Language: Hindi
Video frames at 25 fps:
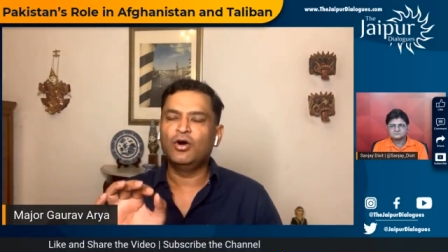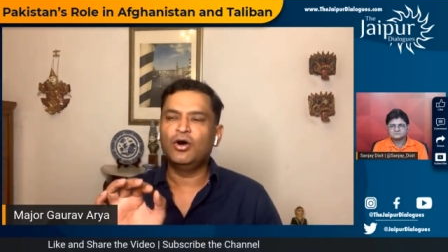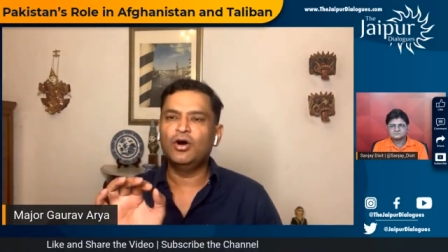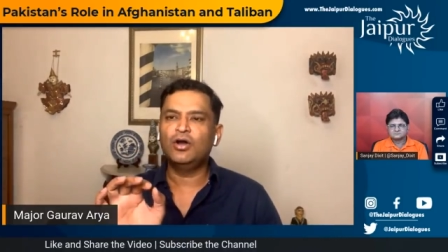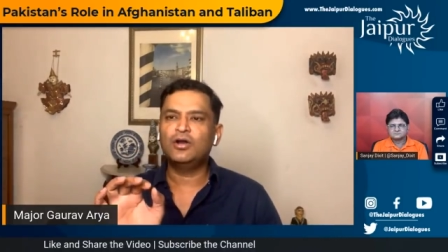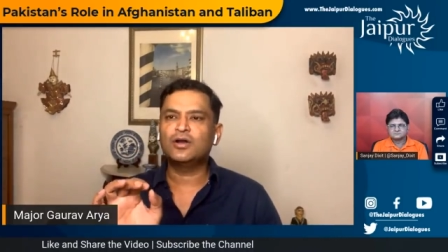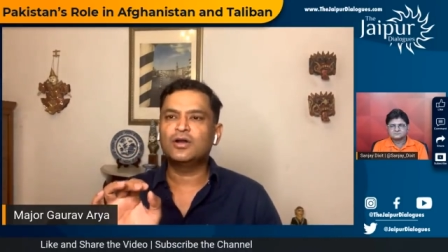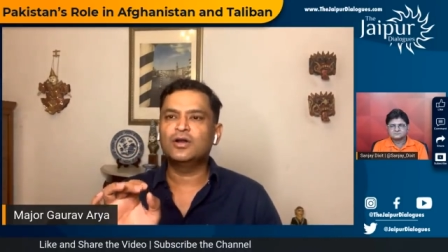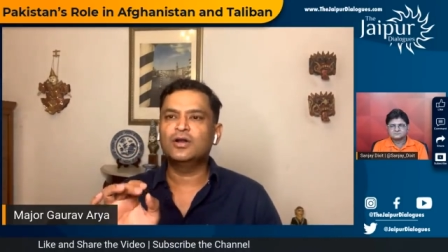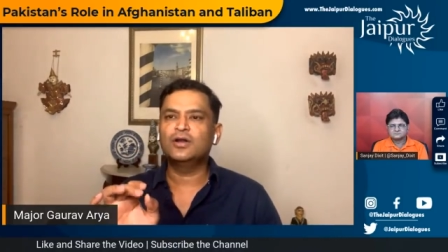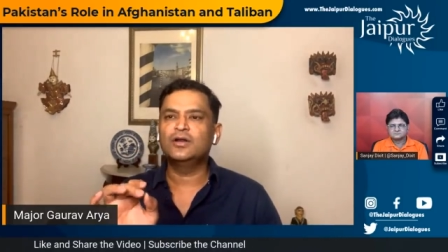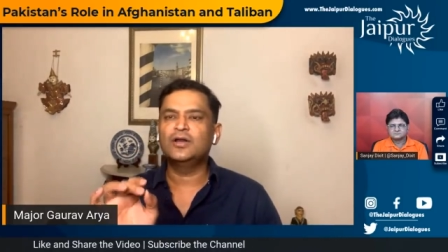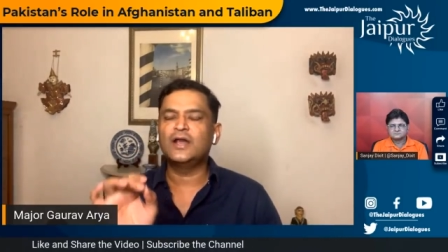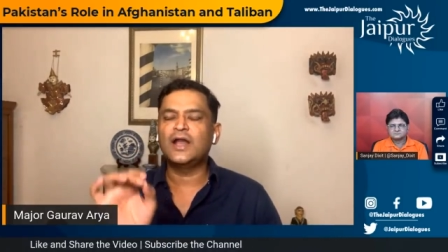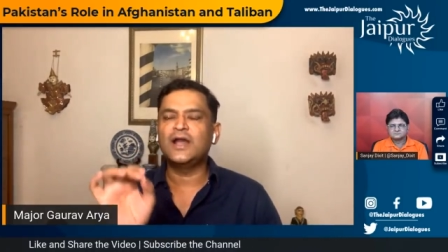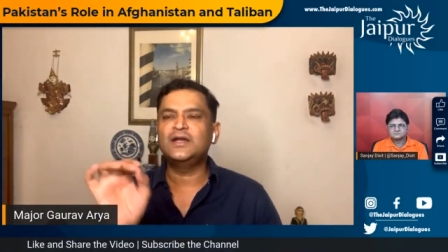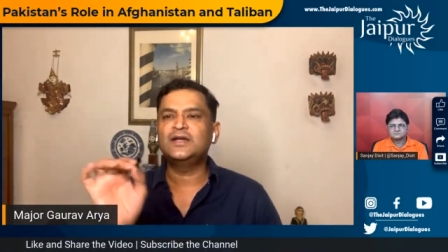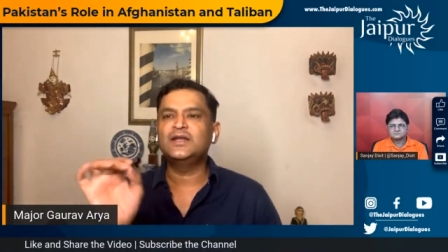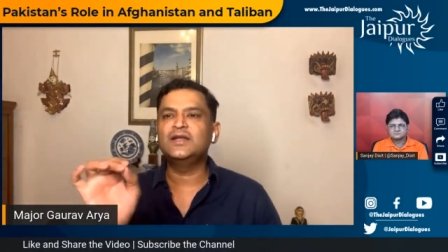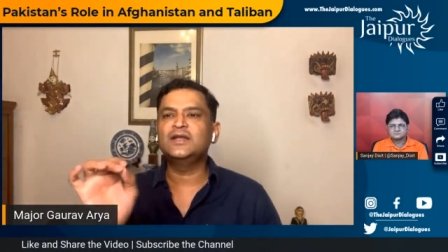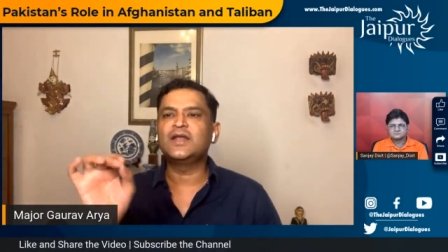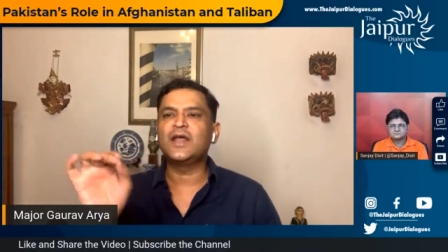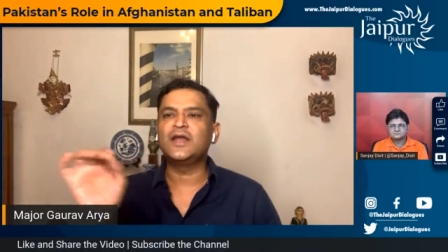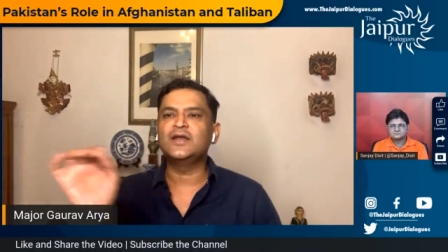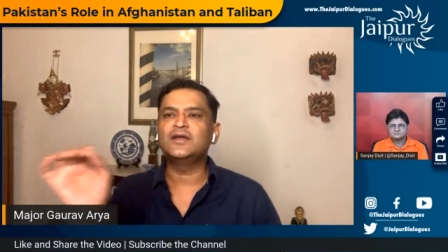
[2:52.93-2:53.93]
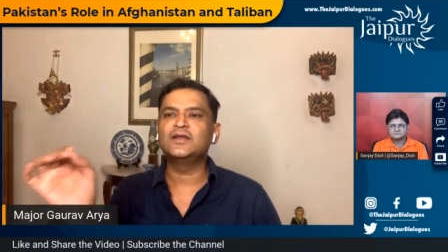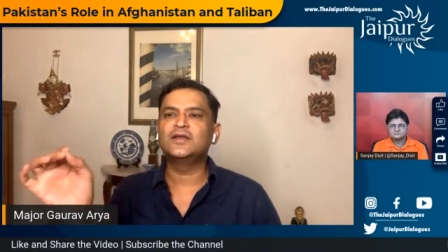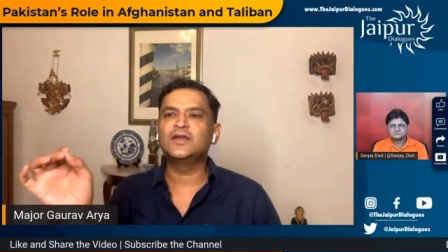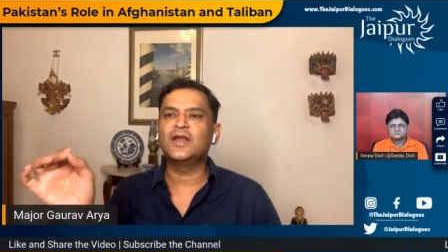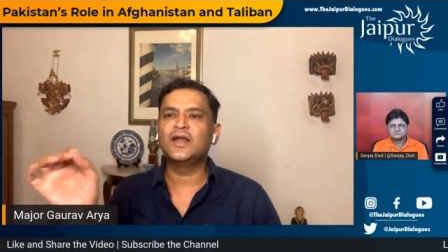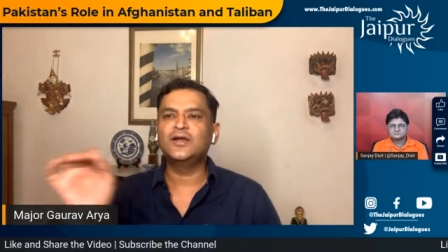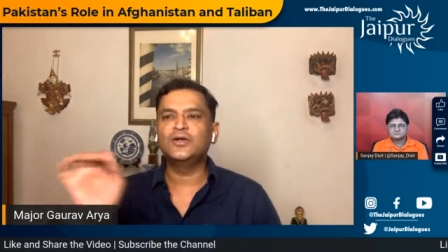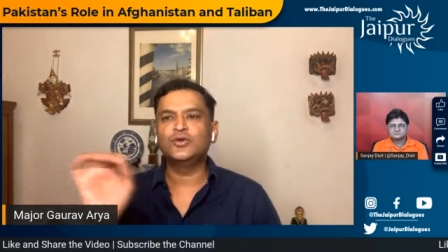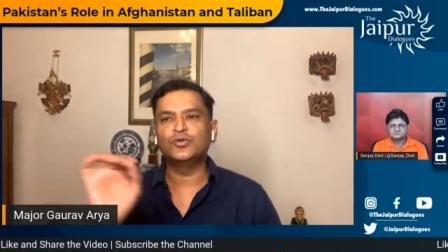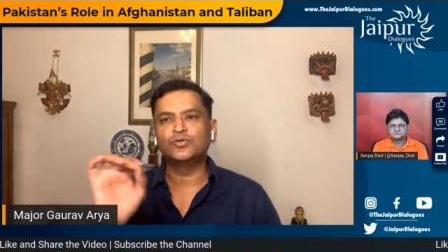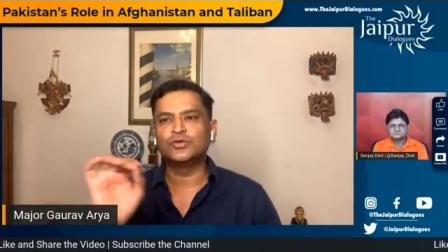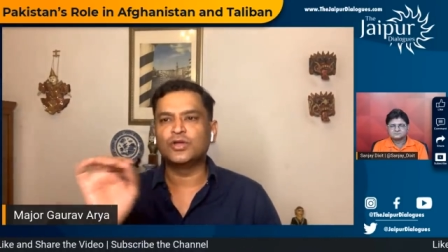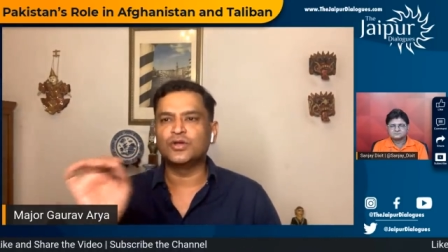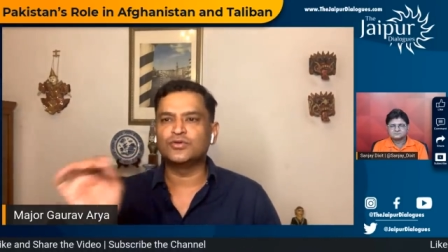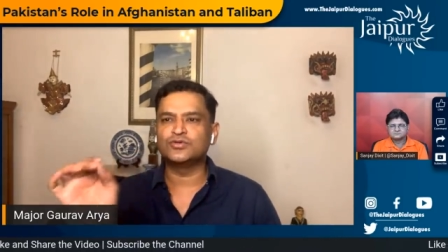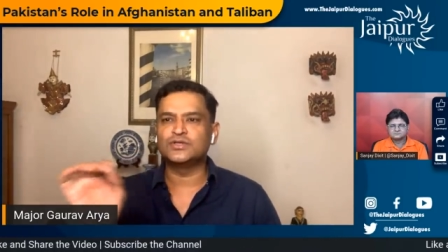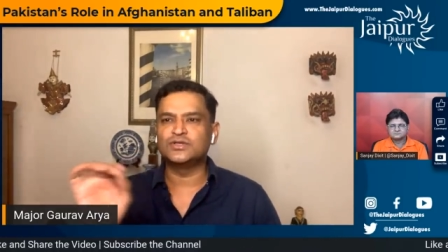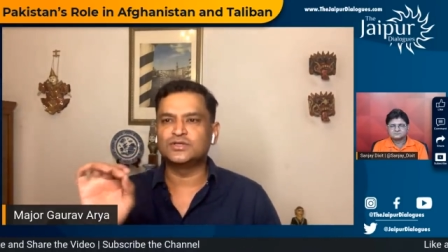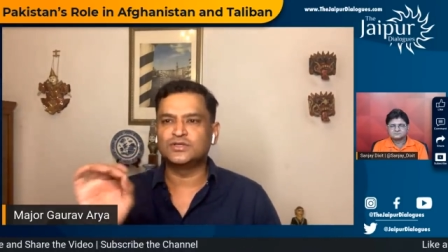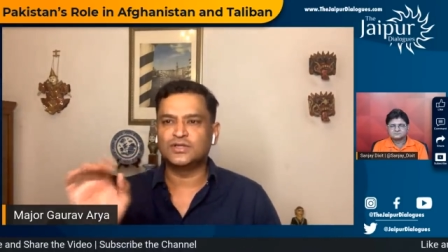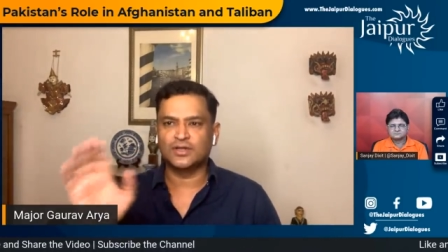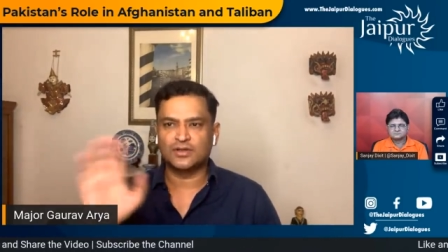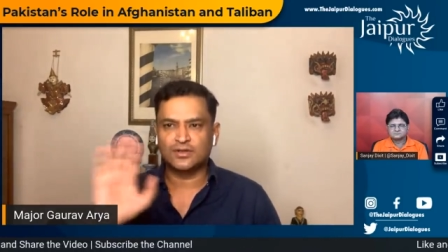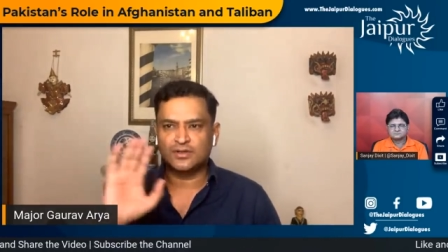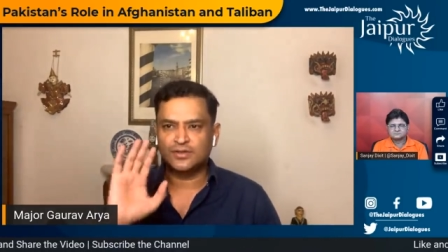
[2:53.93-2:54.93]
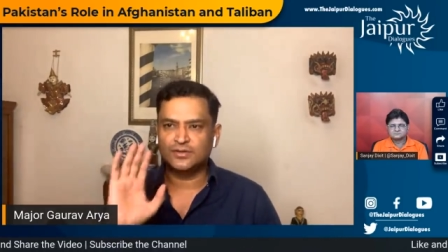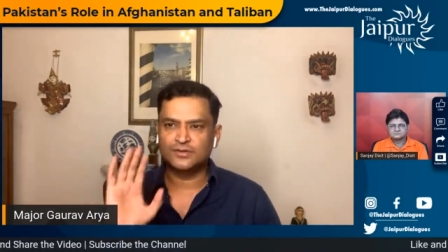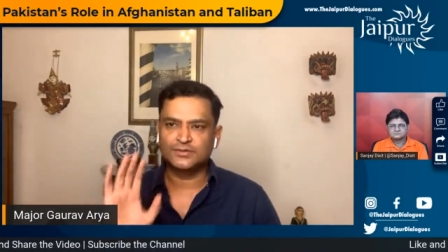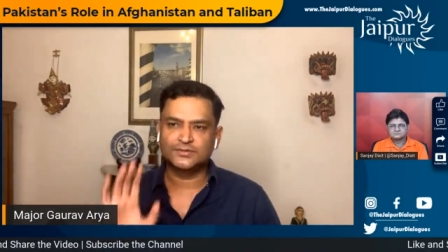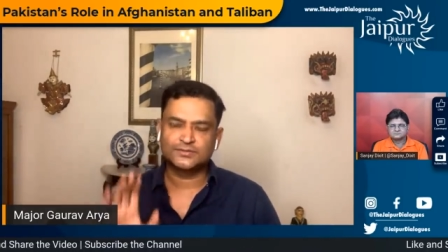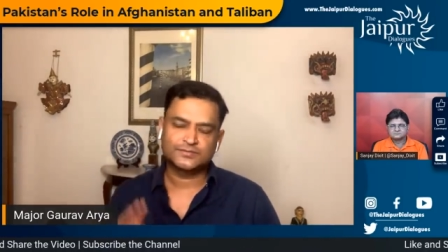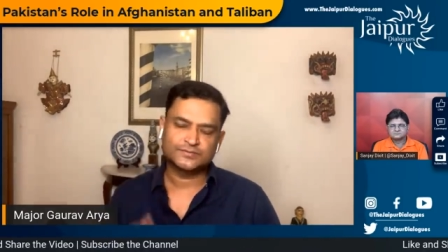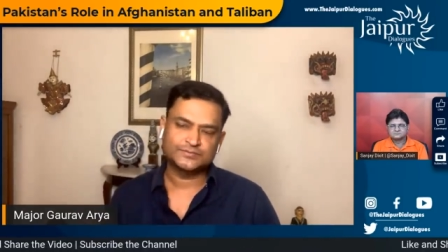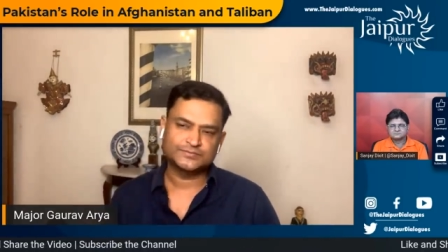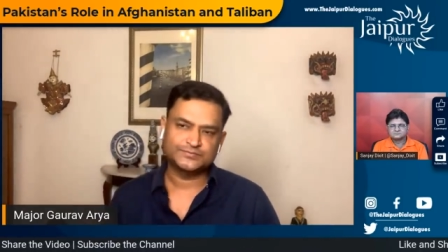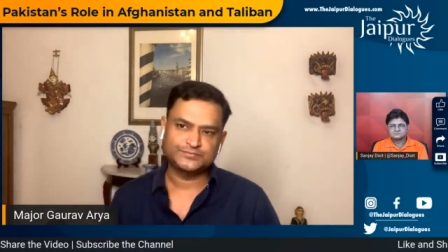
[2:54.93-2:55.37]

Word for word: और 1999-2000 तक